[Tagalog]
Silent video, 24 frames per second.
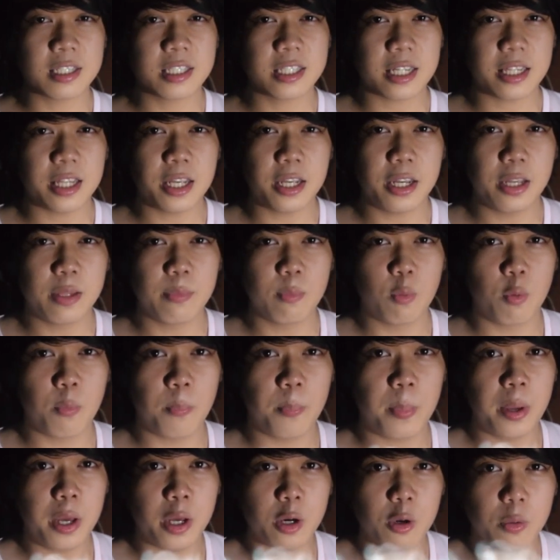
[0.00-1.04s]
sa tingin mo
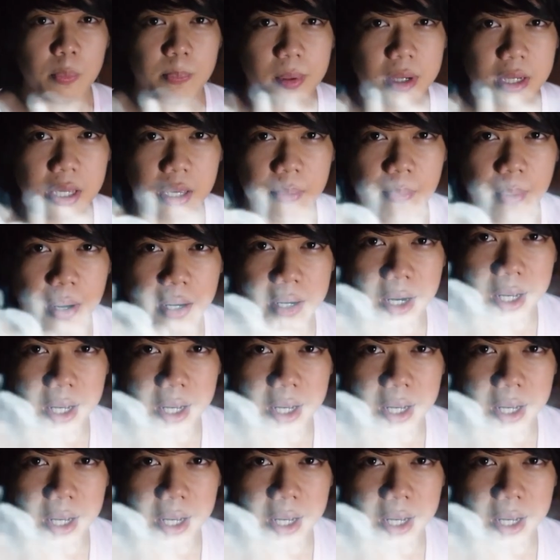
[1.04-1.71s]
meron pang ibang